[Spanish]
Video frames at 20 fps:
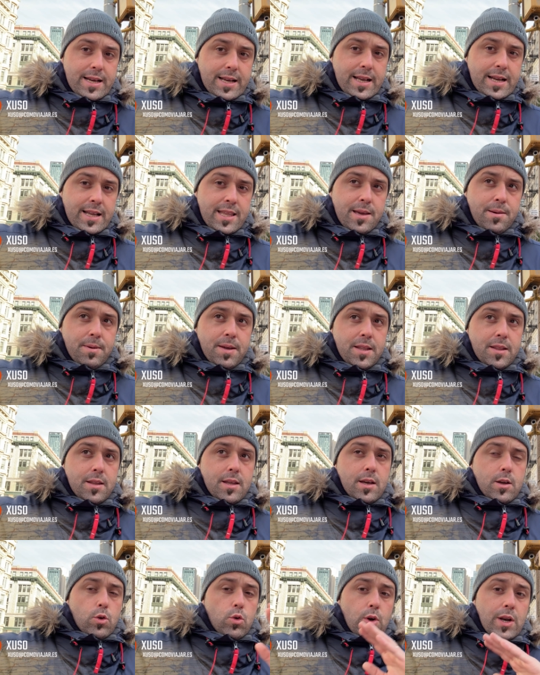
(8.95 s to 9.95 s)
calle
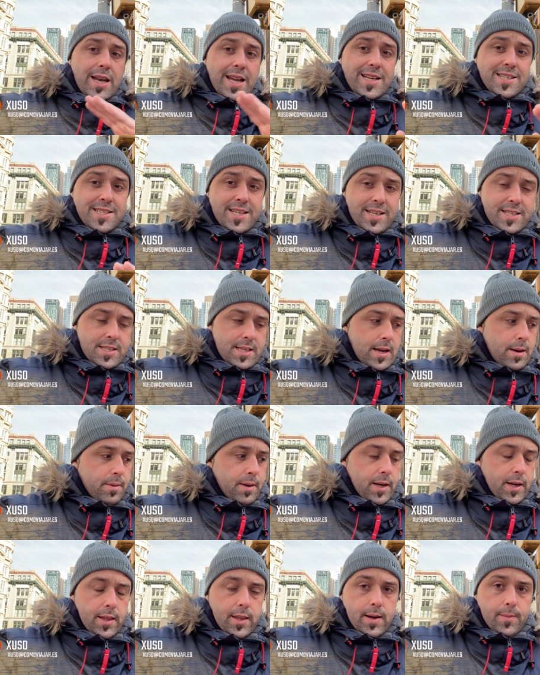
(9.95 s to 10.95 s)
20 con la sexta
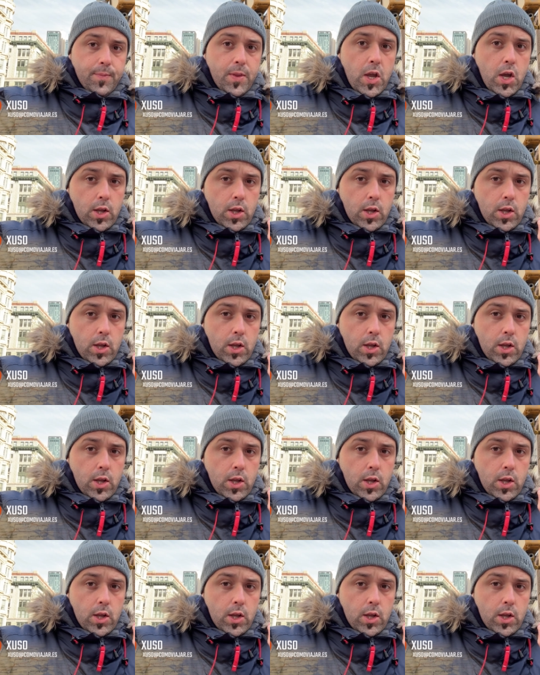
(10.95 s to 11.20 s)
avenida.